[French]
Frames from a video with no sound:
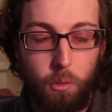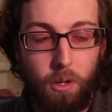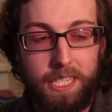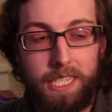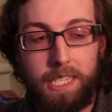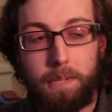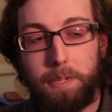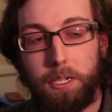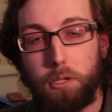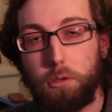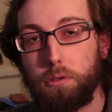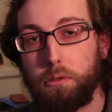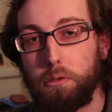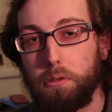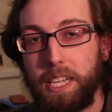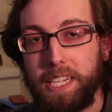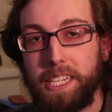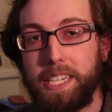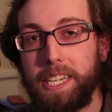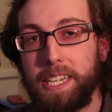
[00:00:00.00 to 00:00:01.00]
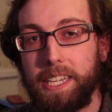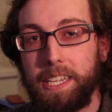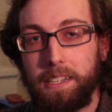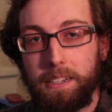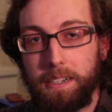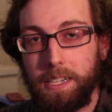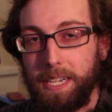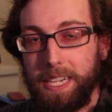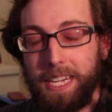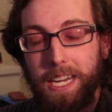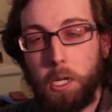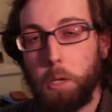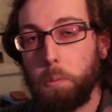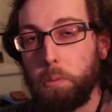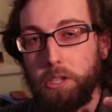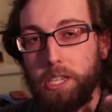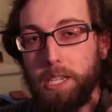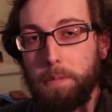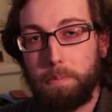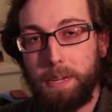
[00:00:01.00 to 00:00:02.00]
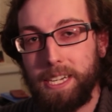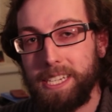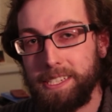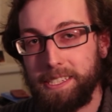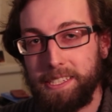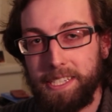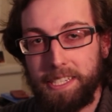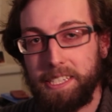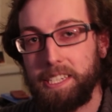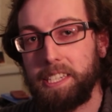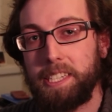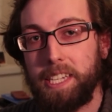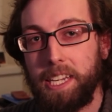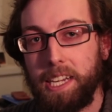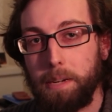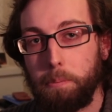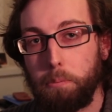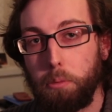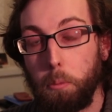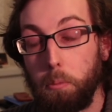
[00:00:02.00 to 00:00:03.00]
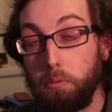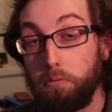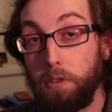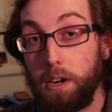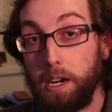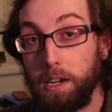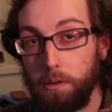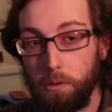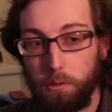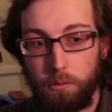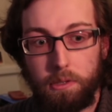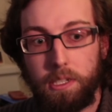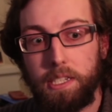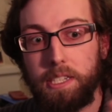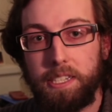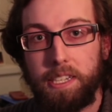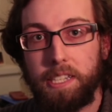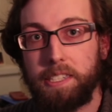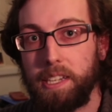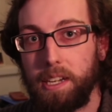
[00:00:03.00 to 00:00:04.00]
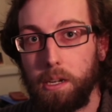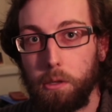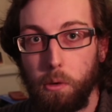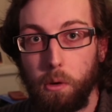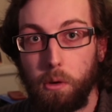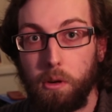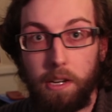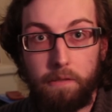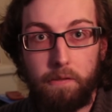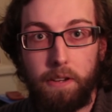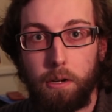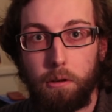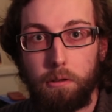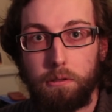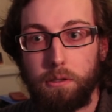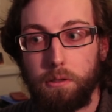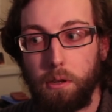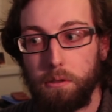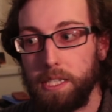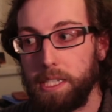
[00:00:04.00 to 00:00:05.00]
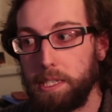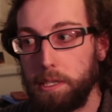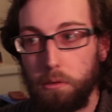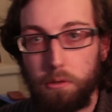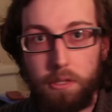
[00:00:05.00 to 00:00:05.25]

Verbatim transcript: 3D, mais juste d'acquérir les quelques petites bases nécessaires pour pouvoir utiliser ça en tant que référence dans des